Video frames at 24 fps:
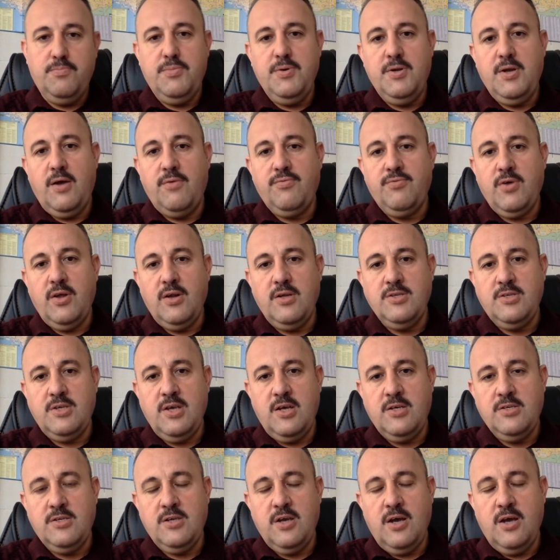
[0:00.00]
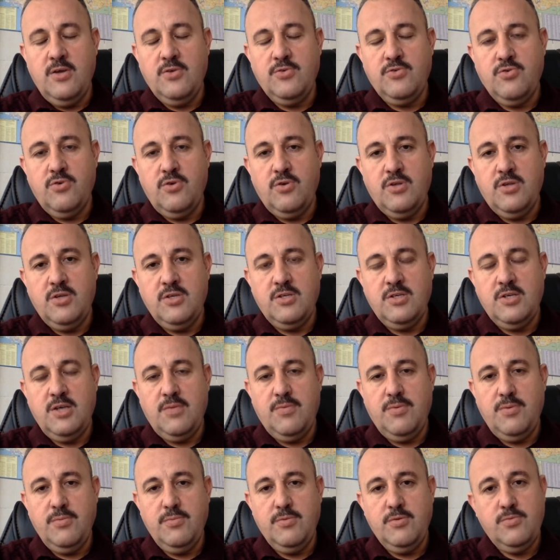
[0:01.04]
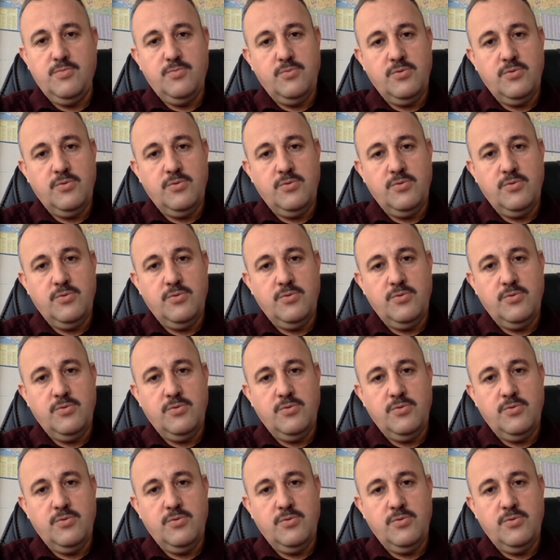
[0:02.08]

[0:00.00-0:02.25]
Bir haftalık seyahat sağlık sportası yapılmış.